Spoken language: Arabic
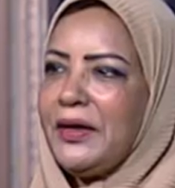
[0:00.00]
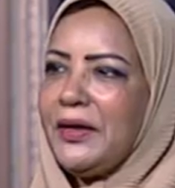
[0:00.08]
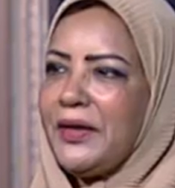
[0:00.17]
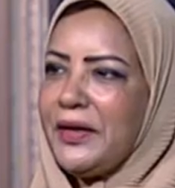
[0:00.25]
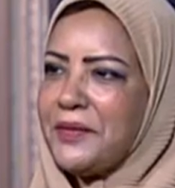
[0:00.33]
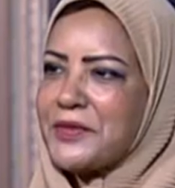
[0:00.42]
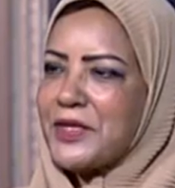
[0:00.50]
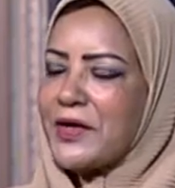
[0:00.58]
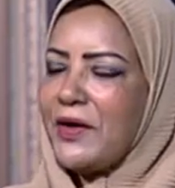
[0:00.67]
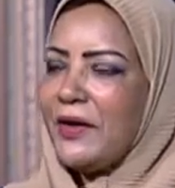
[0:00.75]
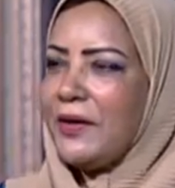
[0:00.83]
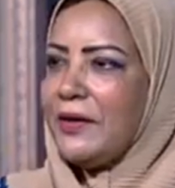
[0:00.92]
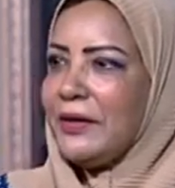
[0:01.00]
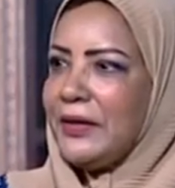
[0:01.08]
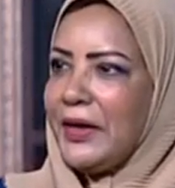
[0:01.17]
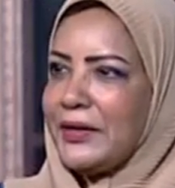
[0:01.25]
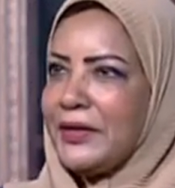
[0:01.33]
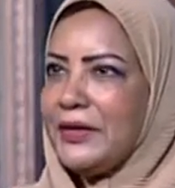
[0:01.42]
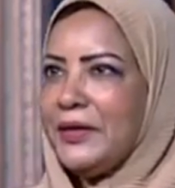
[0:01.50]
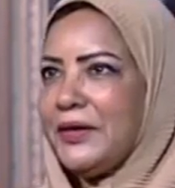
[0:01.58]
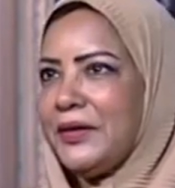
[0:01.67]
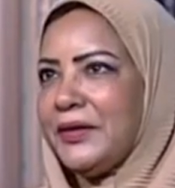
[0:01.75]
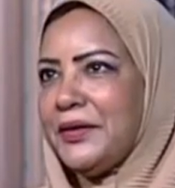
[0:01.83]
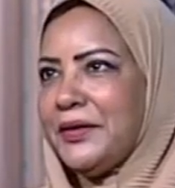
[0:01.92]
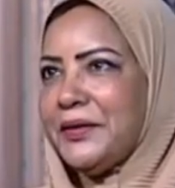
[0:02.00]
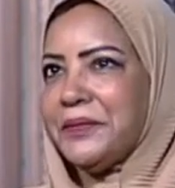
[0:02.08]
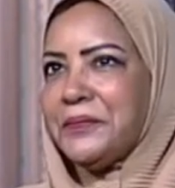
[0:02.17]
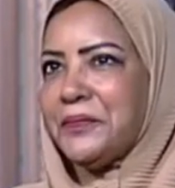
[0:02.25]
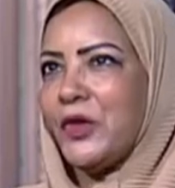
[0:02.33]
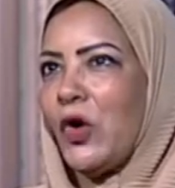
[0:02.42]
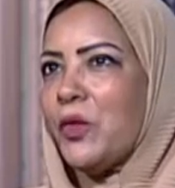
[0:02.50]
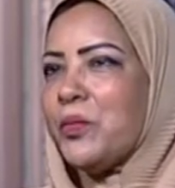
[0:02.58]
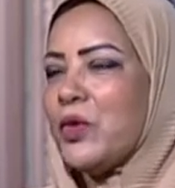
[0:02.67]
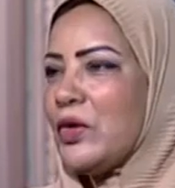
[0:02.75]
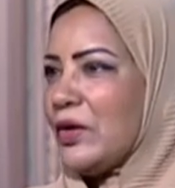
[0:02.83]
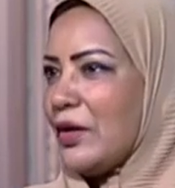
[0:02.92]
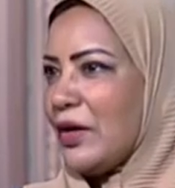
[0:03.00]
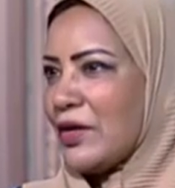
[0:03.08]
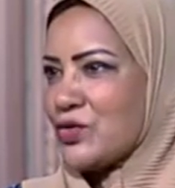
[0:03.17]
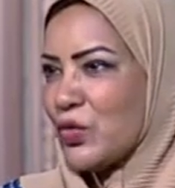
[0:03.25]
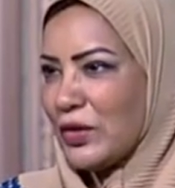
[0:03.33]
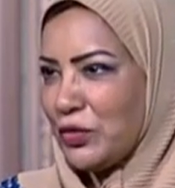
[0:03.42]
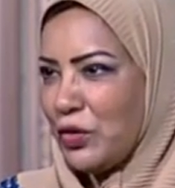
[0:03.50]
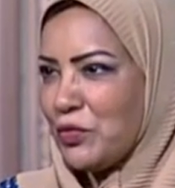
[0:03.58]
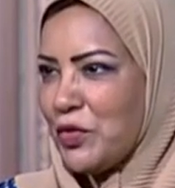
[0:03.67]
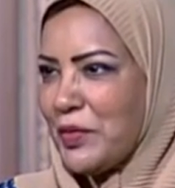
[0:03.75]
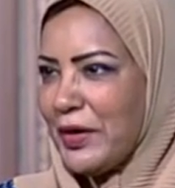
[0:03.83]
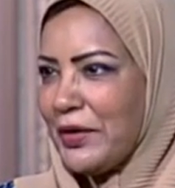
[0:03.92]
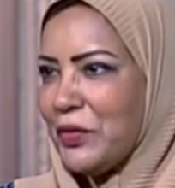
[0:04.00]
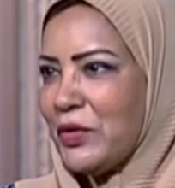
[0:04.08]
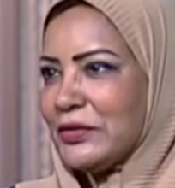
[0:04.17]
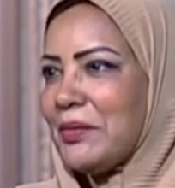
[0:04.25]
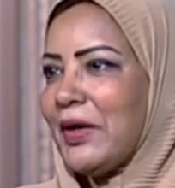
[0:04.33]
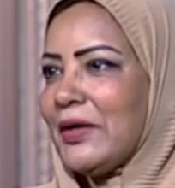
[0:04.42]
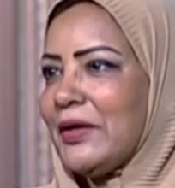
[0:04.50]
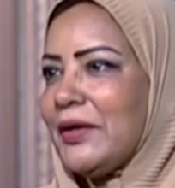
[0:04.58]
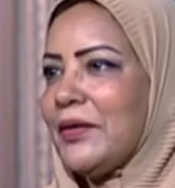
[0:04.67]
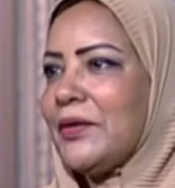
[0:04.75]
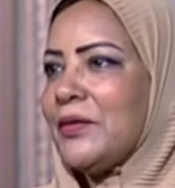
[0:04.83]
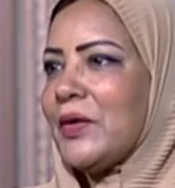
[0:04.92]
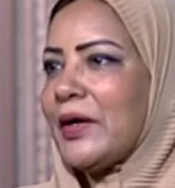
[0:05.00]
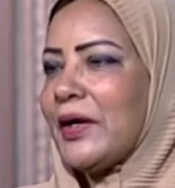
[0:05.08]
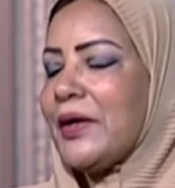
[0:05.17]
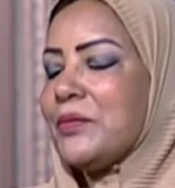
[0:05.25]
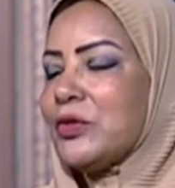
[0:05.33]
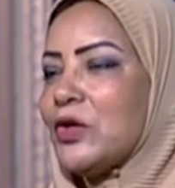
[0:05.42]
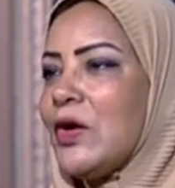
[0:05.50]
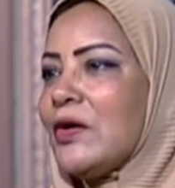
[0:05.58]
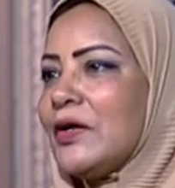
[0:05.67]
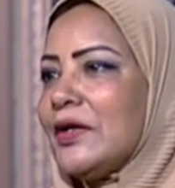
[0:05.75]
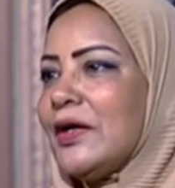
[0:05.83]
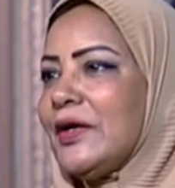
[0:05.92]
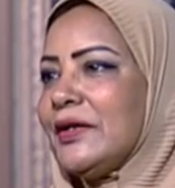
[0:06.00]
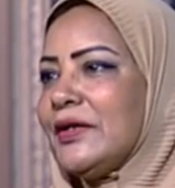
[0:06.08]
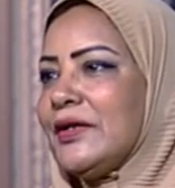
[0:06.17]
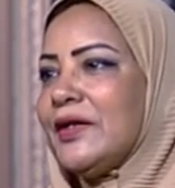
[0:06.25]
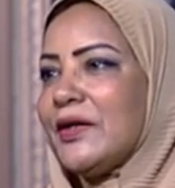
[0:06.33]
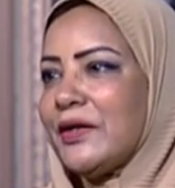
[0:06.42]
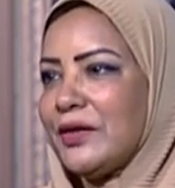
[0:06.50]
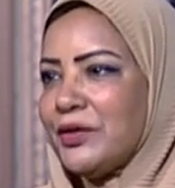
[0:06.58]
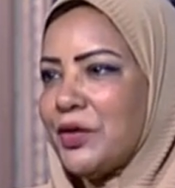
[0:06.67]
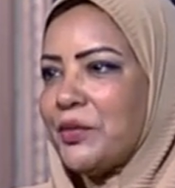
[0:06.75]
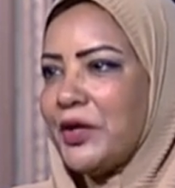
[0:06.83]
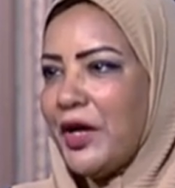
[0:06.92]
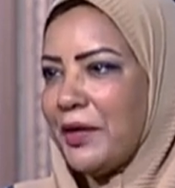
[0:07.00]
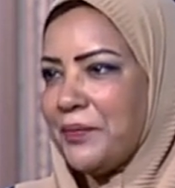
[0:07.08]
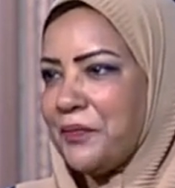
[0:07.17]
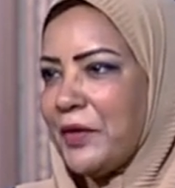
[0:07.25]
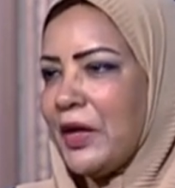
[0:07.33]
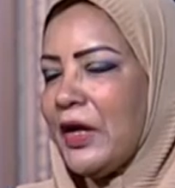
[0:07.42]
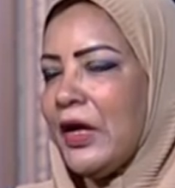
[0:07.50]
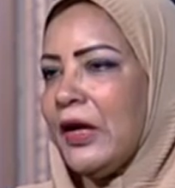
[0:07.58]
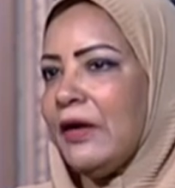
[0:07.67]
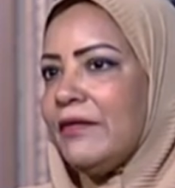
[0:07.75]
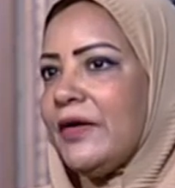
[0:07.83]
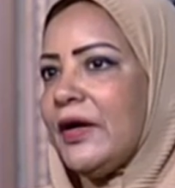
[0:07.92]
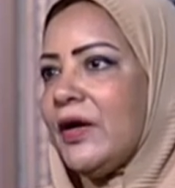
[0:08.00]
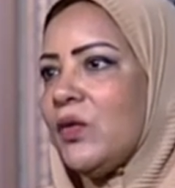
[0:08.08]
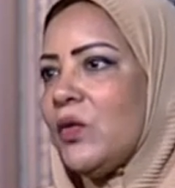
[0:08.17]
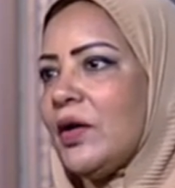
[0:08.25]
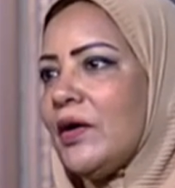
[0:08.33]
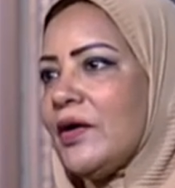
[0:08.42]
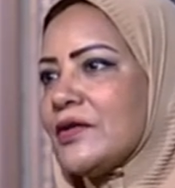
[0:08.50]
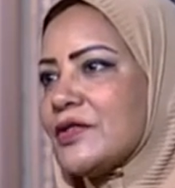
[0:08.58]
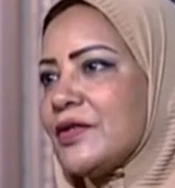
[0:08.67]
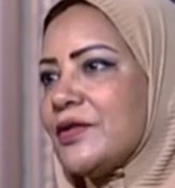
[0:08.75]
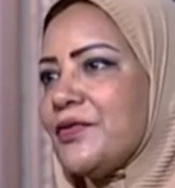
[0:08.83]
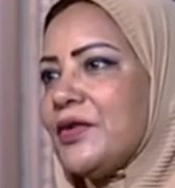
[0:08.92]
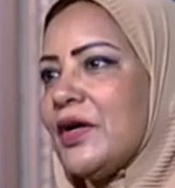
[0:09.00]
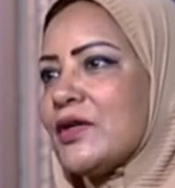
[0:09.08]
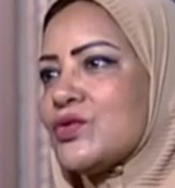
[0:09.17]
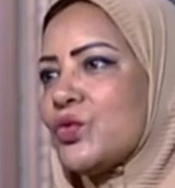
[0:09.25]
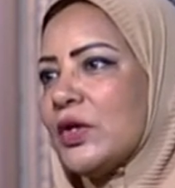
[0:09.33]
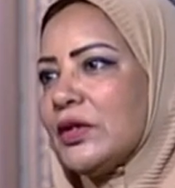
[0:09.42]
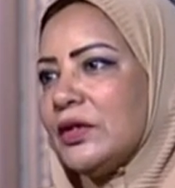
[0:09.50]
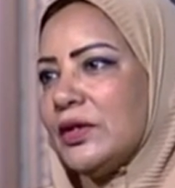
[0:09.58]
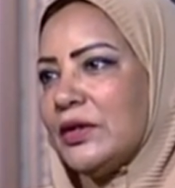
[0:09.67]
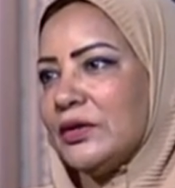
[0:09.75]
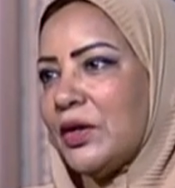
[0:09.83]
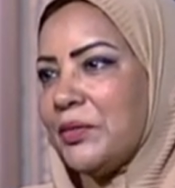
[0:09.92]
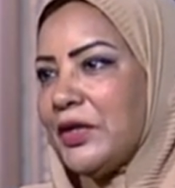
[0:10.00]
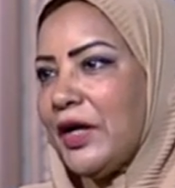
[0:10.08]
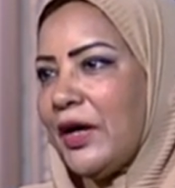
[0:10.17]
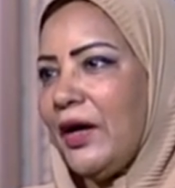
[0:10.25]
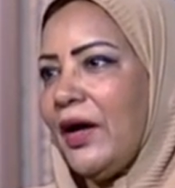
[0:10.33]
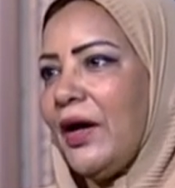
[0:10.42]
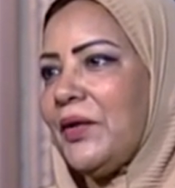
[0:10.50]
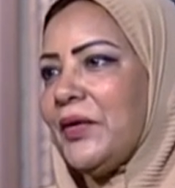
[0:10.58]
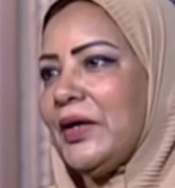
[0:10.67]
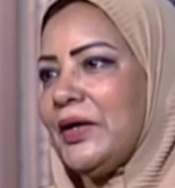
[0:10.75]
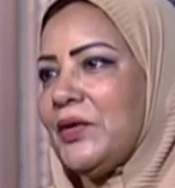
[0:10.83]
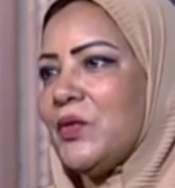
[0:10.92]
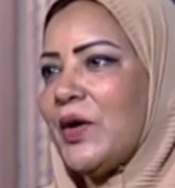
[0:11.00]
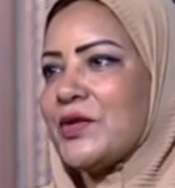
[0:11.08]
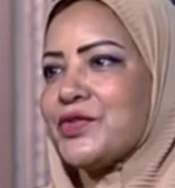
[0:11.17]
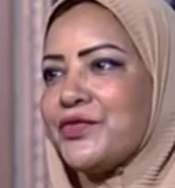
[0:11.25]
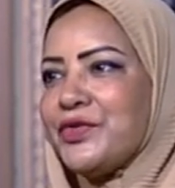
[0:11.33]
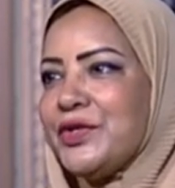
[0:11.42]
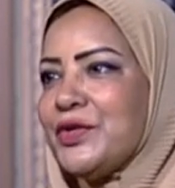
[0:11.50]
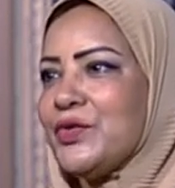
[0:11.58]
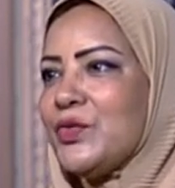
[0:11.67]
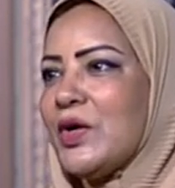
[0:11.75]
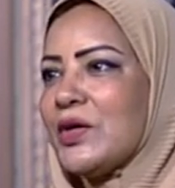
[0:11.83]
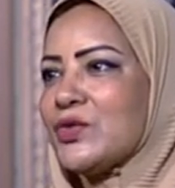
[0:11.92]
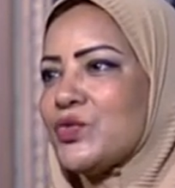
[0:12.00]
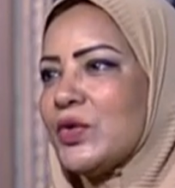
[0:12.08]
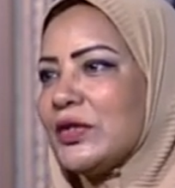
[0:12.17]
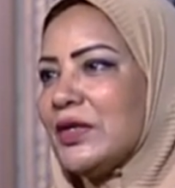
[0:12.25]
هي بصراحه يعني حبه للاصوات عموما هو طبعا هو كان متلقي جيد جدا للطبيعه فهو لاحظ ان في اصوات طبيعه حواليه وعصافير واصوات